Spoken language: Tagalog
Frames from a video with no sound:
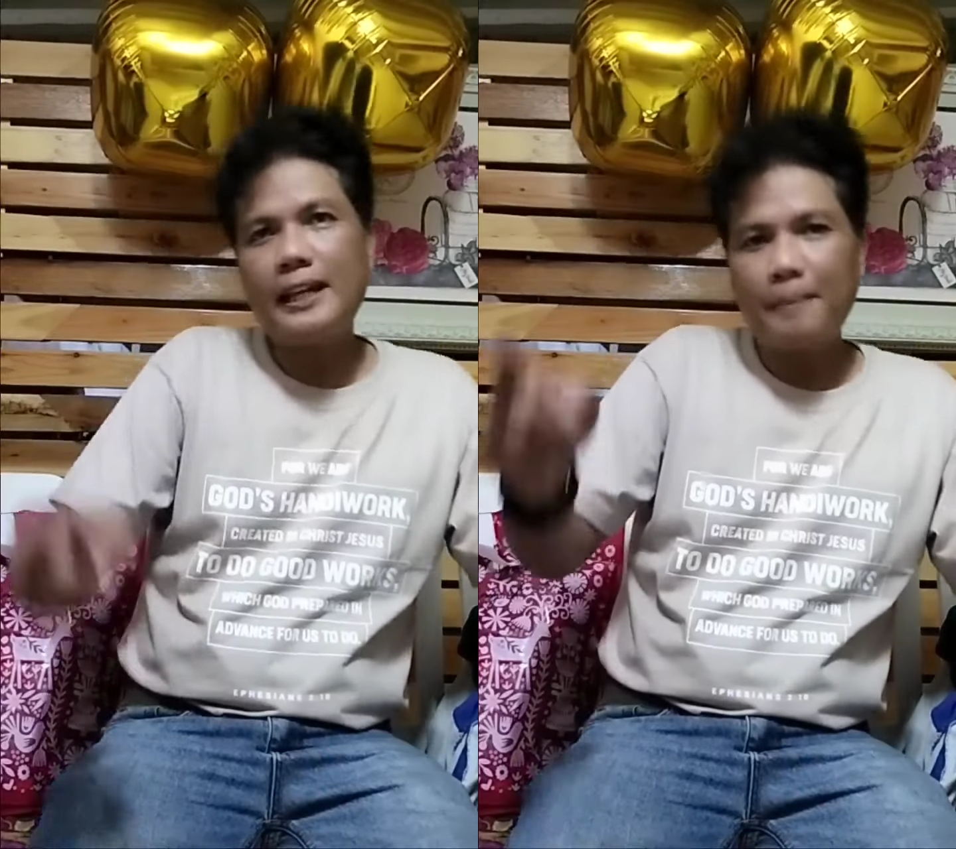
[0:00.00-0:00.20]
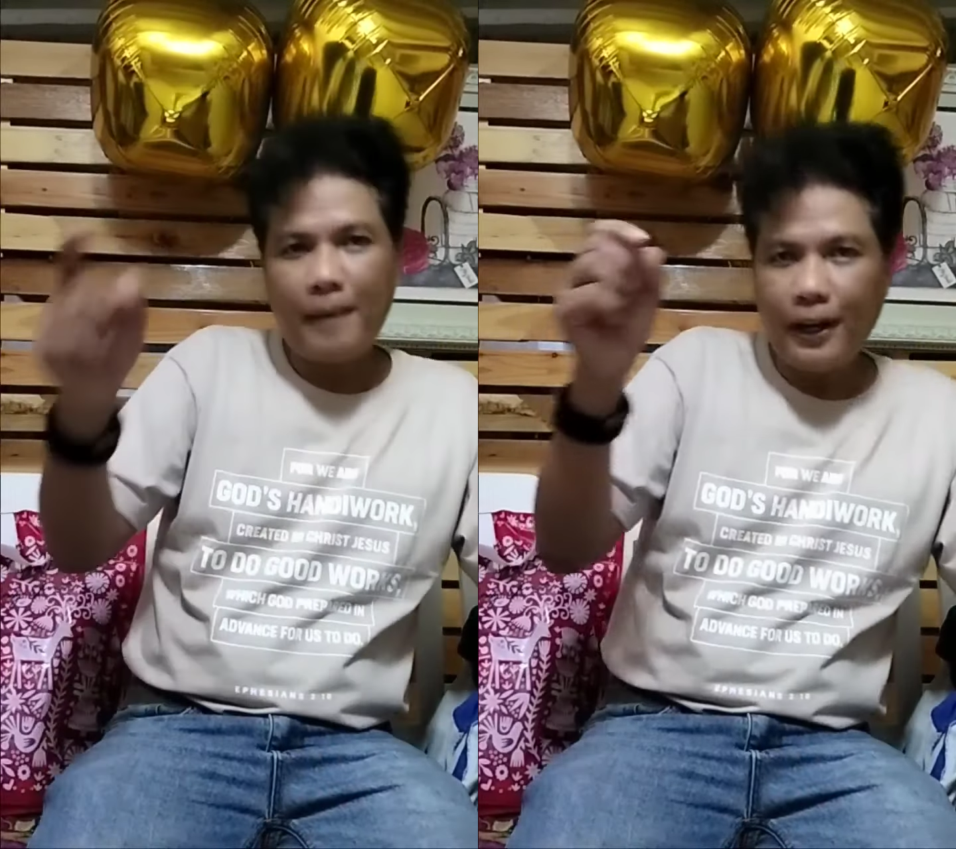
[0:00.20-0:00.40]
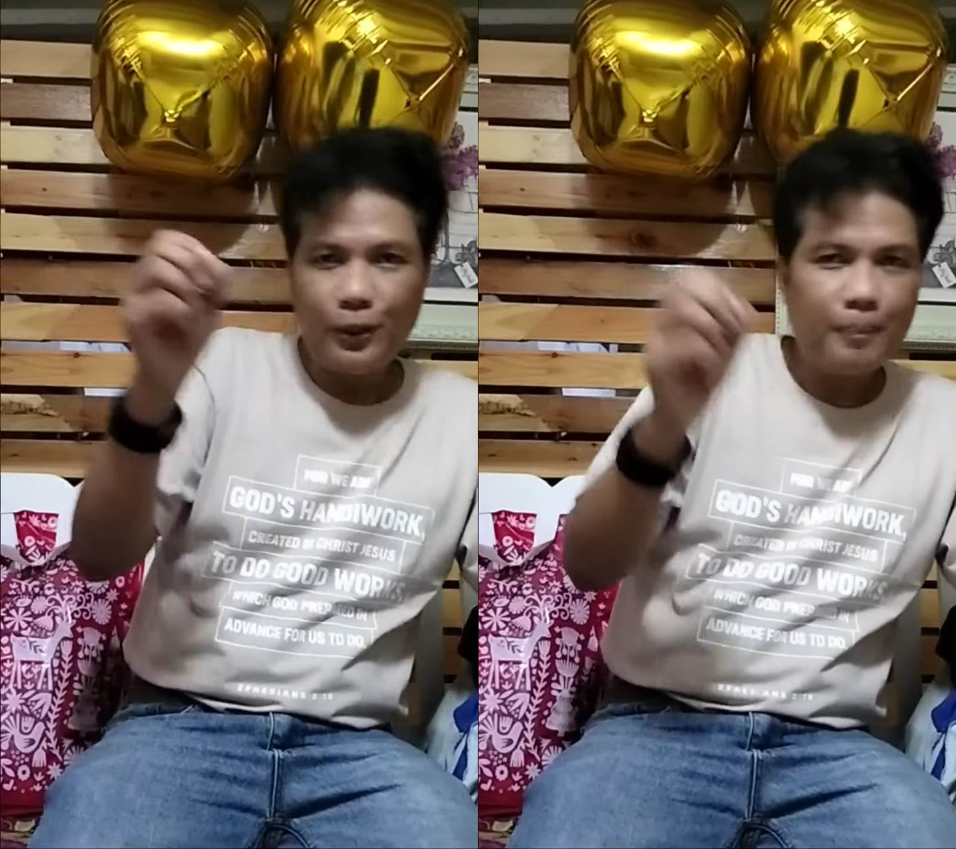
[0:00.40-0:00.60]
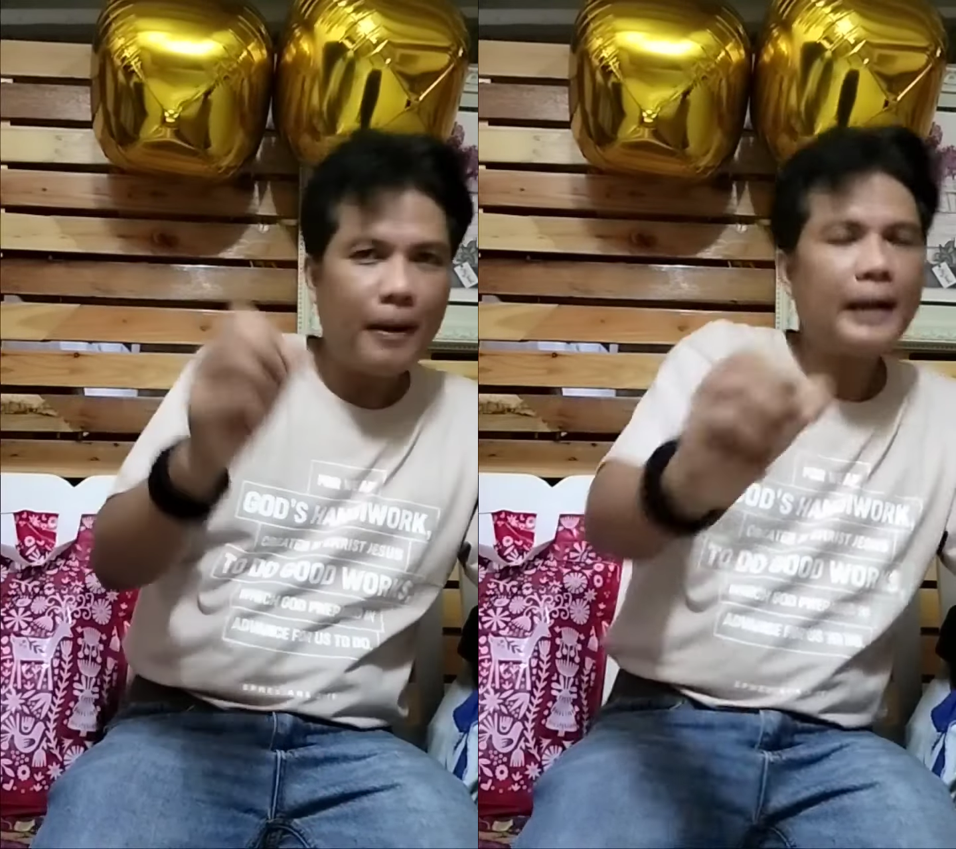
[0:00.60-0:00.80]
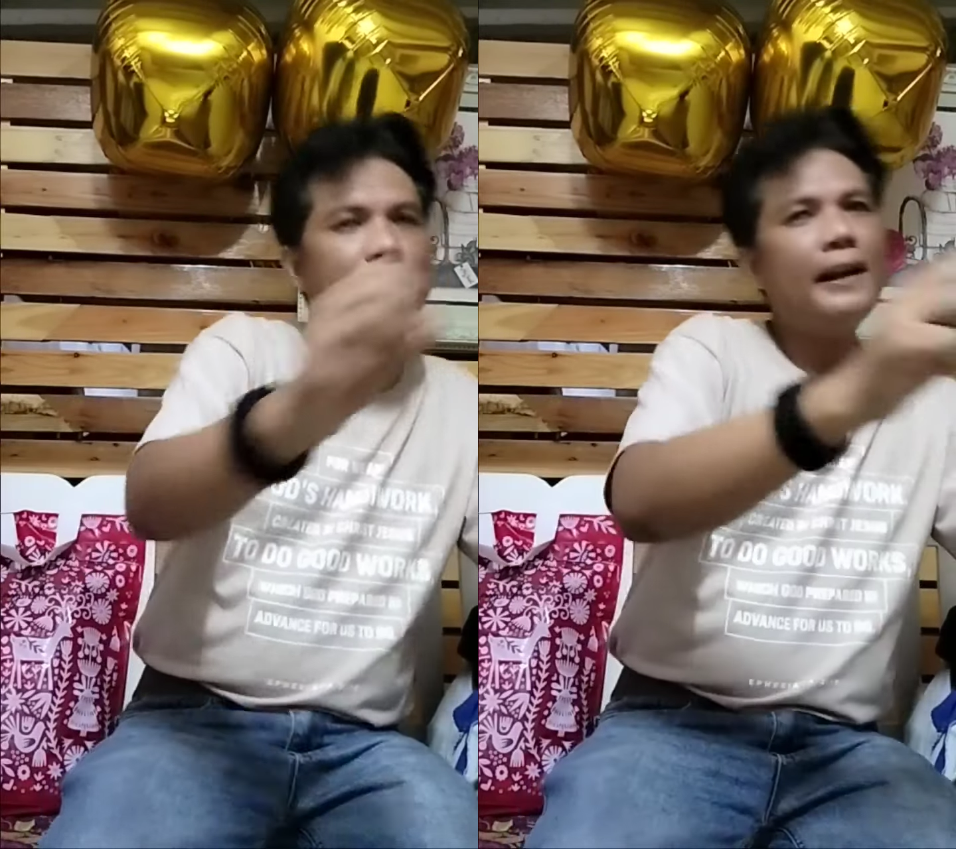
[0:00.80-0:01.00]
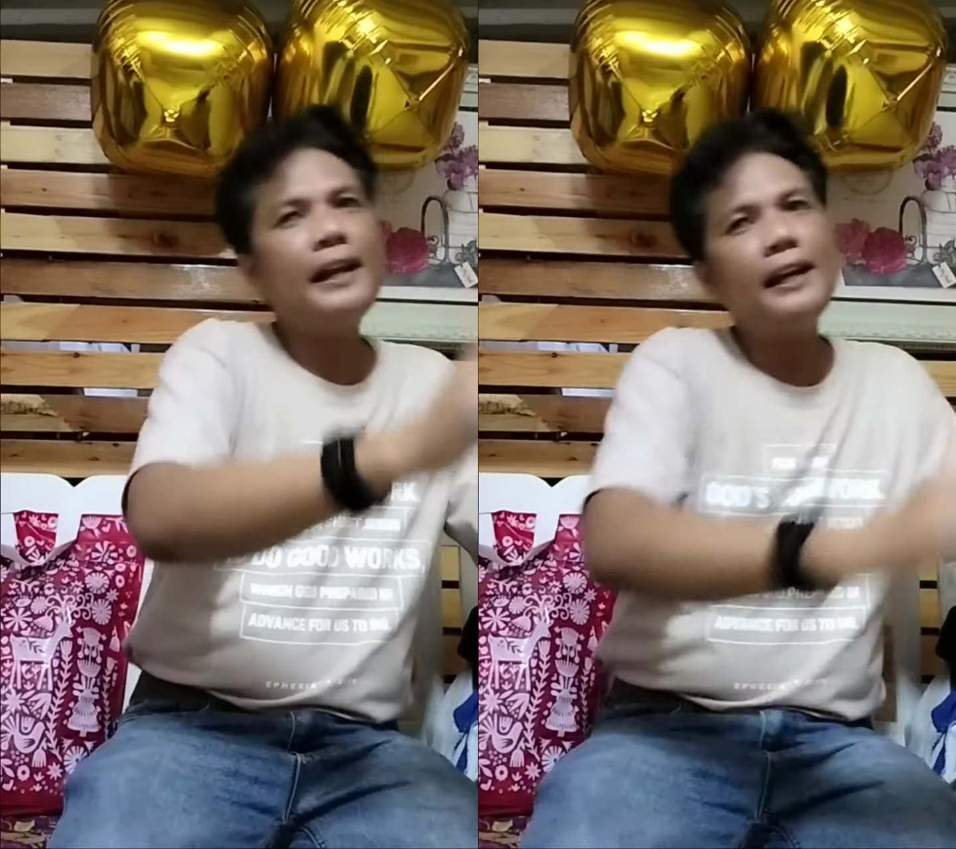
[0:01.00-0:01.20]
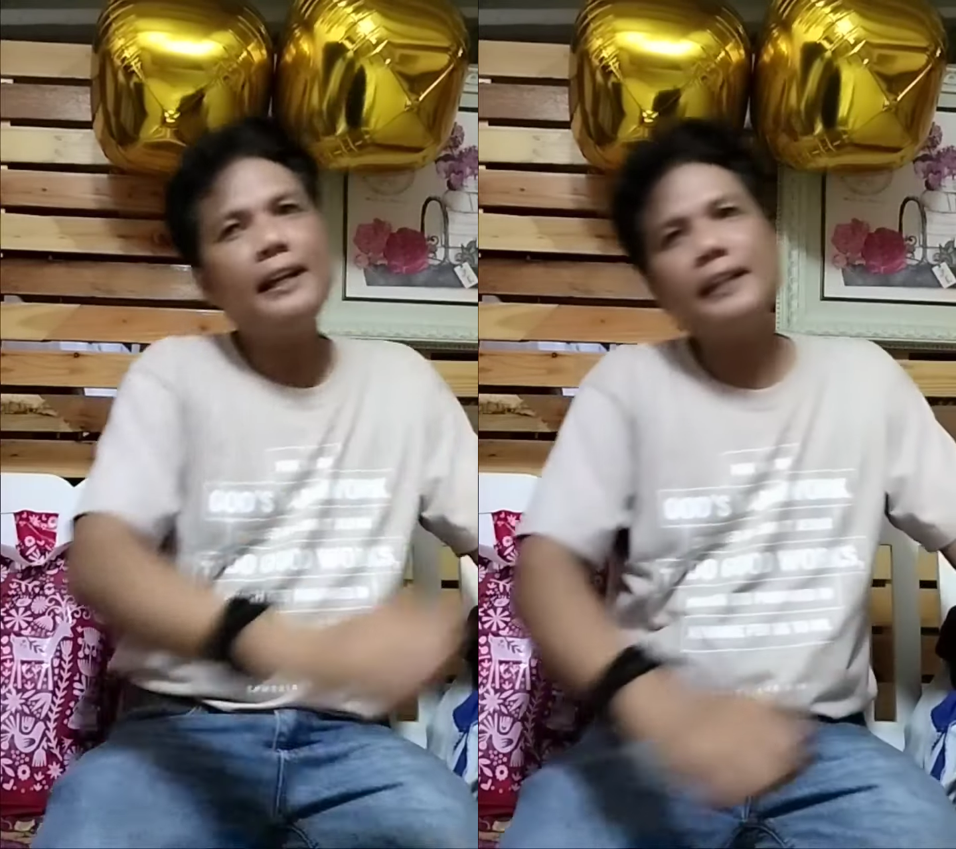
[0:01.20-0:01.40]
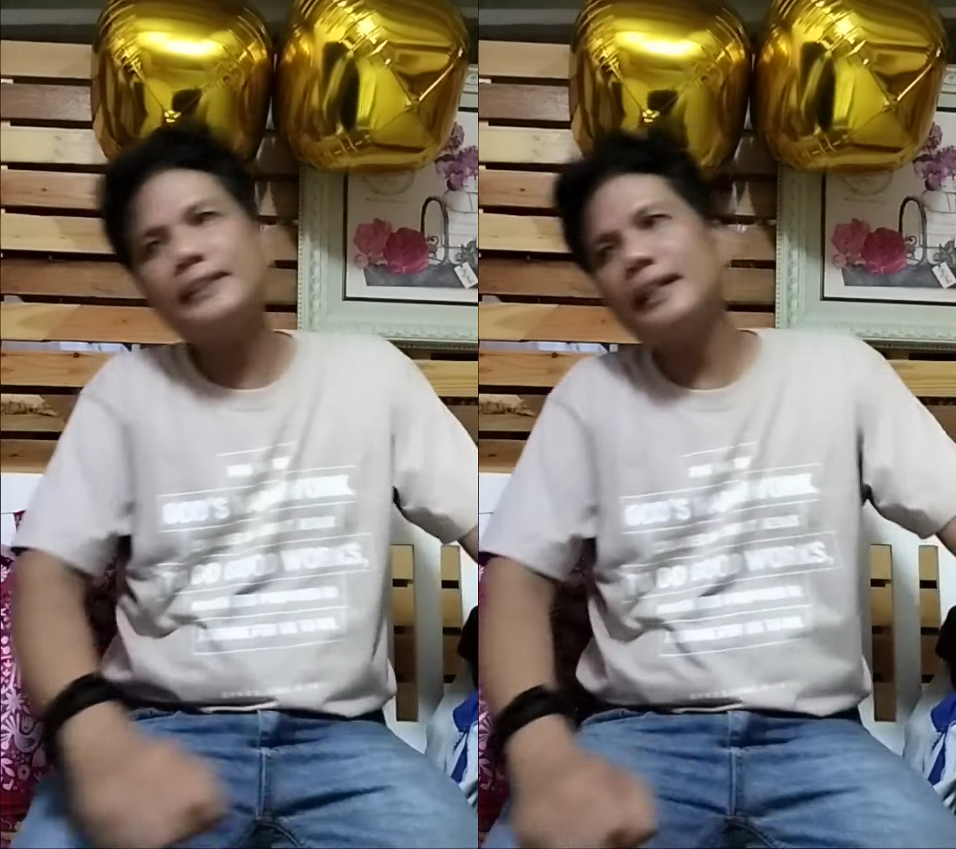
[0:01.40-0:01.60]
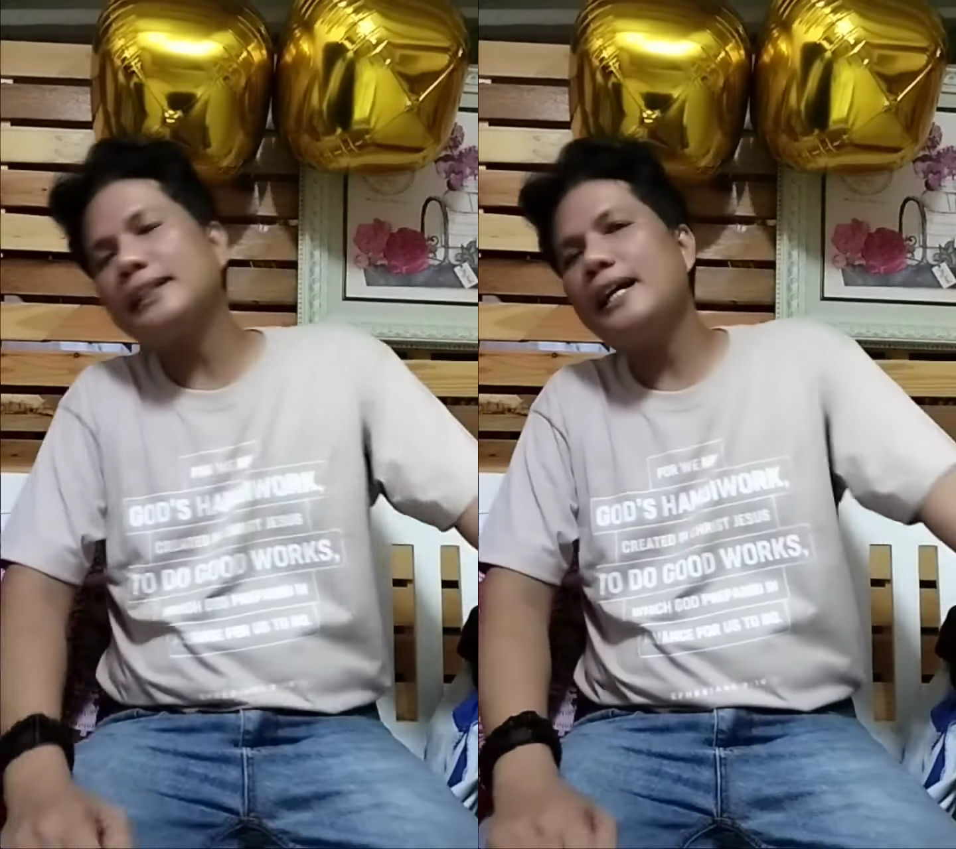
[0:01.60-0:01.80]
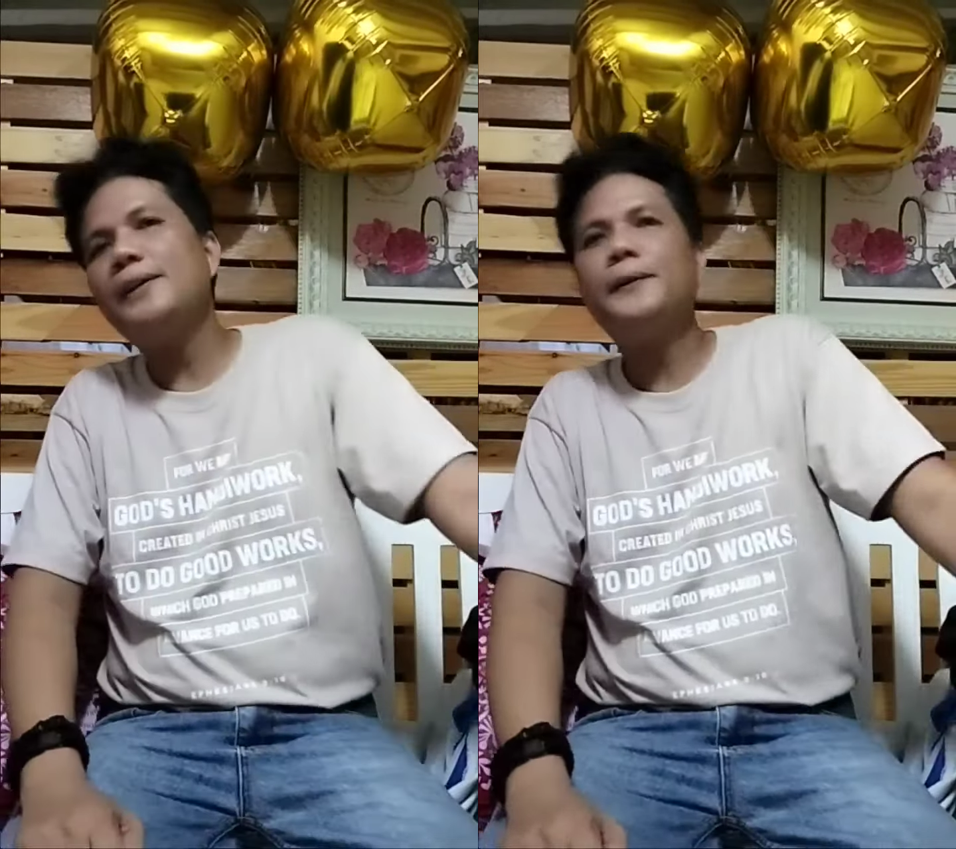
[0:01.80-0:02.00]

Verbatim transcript: ng Panginoon para piliin ang isang tao.